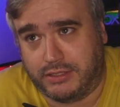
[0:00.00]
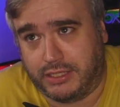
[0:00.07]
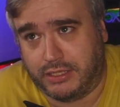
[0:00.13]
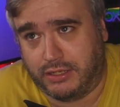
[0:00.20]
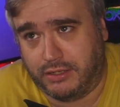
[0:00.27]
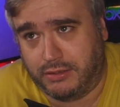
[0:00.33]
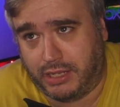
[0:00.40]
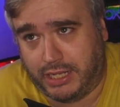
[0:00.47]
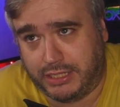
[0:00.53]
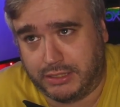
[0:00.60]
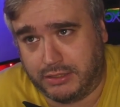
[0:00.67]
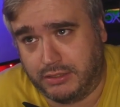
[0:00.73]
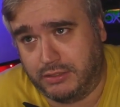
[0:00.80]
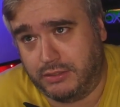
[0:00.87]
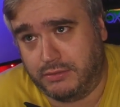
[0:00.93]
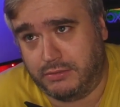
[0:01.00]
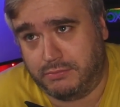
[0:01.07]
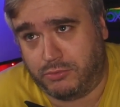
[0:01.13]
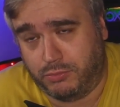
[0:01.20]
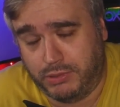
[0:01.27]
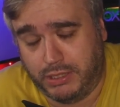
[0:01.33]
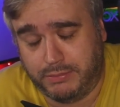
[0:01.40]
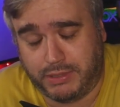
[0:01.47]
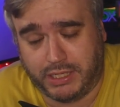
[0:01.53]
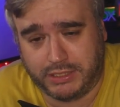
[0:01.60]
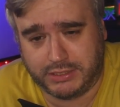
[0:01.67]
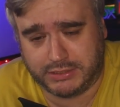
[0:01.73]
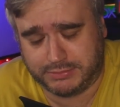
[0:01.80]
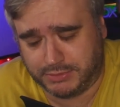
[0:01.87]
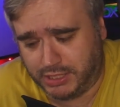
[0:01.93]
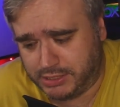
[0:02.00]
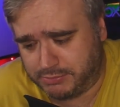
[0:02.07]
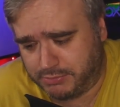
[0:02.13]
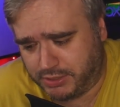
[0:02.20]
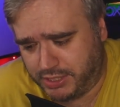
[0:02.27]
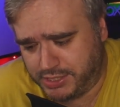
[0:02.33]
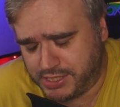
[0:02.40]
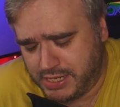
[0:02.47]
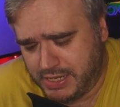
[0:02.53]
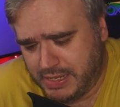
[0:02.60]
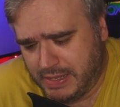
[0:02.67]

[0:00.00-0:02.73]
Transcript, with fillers: äh, andere Probleme, allerdings im gleichen Bereich.